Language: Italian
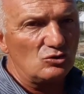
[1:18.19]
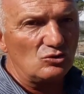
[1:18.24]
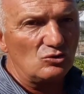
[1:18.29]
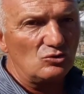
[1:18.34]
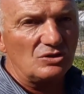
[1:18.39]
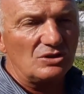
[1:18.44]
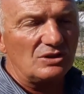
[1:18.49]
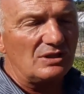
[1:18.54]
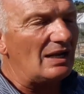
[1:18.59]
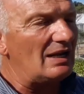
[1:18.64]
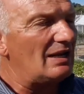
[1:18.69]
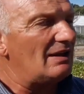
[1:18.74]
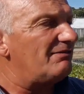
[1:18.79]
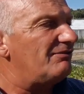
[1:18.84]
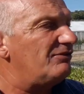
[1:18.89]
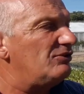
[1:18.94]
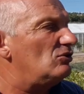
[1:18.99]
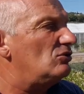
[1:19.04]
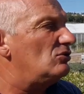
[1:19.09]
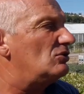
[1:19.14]
giugno delle
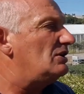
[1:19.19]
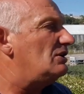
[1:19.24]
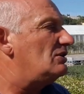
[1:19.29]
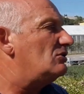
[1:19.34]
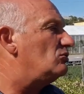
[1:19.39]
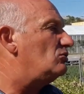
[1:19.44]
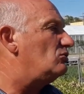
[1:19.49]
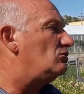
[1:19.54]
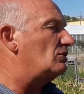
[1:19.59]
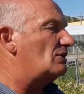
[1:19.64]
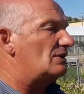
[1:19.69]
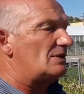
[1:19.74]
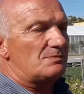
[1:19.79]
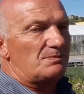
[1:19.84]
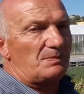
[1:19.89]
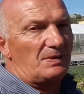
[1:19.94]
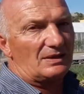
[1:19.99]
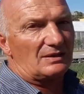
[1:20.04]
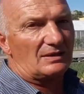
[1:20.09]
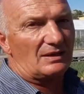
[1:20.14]
fioriture
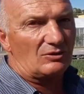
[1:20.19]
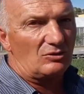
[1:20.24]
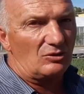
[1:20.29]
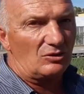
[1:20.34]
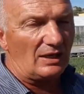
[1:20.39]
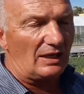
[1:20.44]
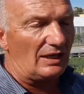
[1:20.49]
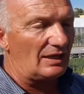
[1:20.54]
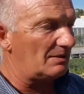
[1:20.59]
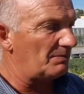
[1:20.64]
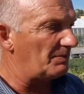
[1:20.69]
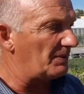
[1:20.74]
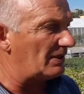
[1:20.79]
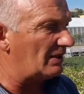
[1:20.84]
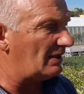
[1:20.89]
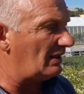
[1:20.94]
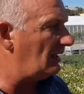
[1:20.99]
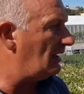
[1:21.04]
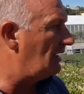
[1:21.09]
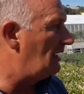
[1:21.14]
spettacolari,
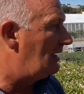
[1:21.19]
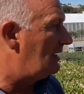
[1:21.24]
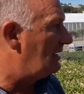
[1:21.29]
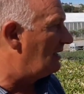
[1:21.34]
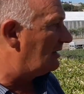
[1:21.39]
perché